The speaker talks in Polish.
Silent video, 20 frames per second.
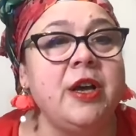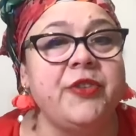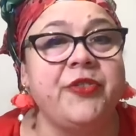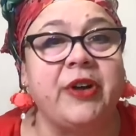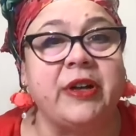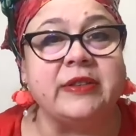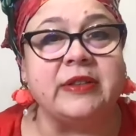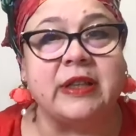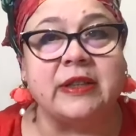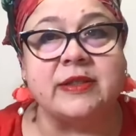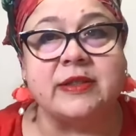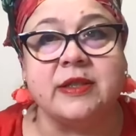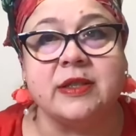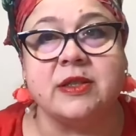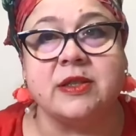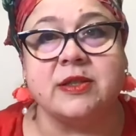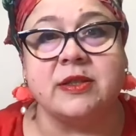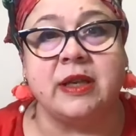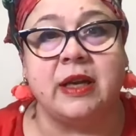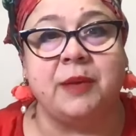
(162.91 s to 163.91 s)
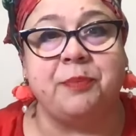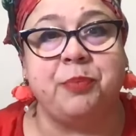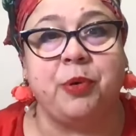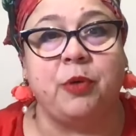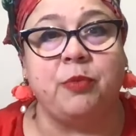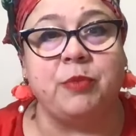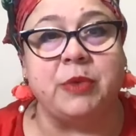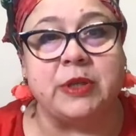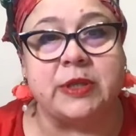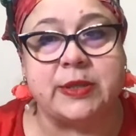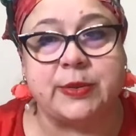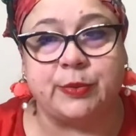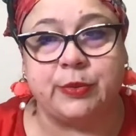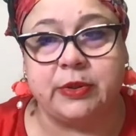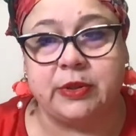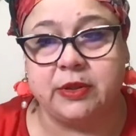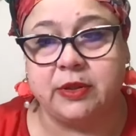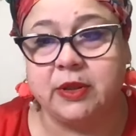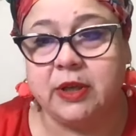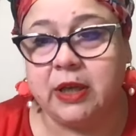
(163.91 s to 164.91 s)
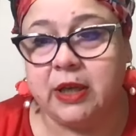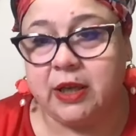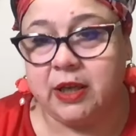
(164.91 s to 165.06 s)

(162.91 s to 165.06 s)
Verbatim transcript: fantastyczne pomysły,